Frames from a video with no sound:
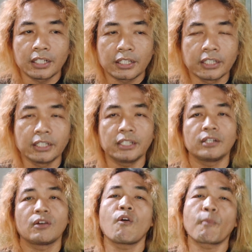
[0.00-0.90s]
di
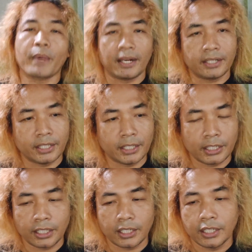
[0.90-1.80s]

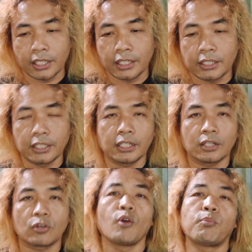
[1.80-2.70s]
omeli, di
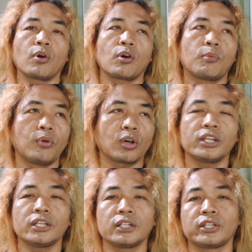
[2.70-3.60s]
goblok
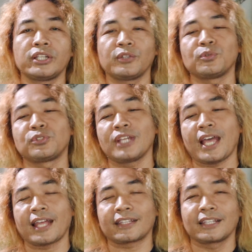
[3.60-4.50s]
goblokin
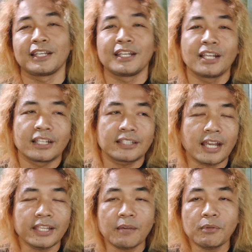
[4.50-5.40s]
dihujat.
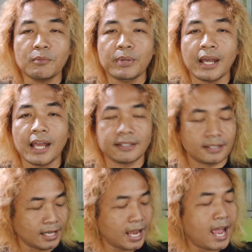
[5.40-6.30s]
Saya
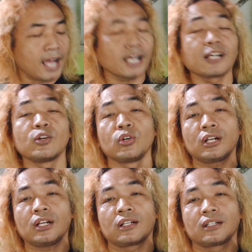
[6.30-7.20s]
membahas anggur,
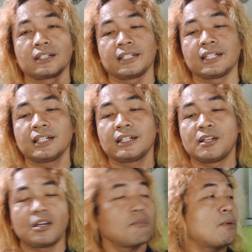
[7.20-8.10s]
ya,
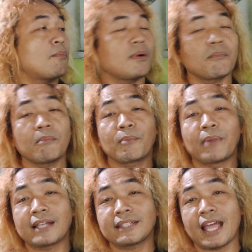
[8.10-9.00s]
mem
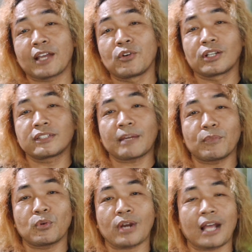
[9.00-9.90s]
membahas anggur cap
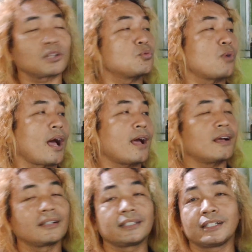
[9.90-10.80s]
orang tua,
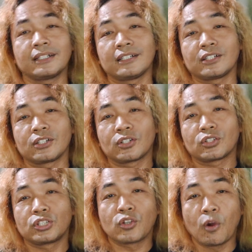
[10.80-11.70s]
ya,
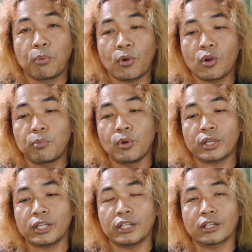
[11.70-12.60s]
goblok
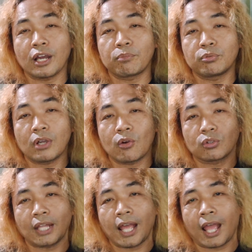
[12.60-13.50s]
goblokin nggak punya
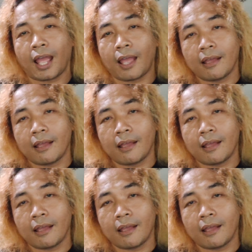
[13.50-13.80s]
otak.